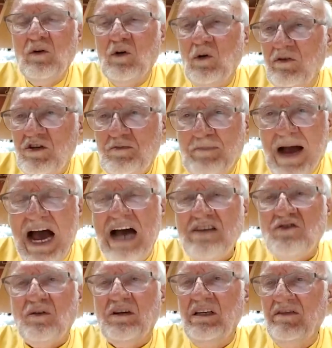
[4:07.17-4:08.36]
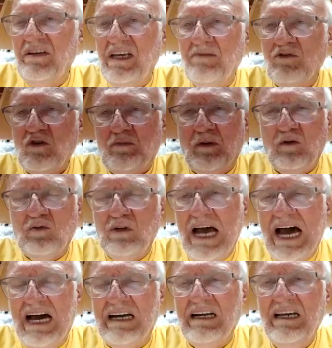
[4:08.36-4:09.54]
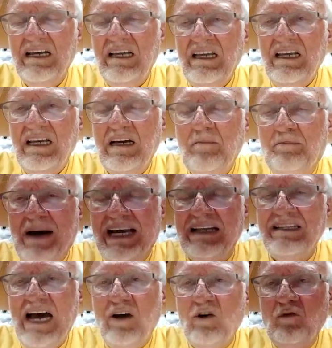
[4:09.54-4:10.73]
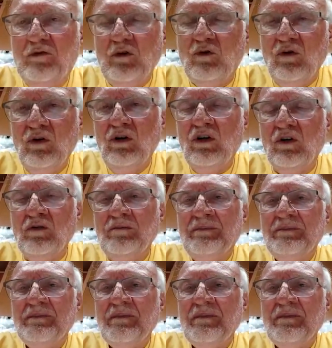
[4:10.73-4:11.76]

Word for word: o novo espaço que deveríamos procurar é, para dar um futuro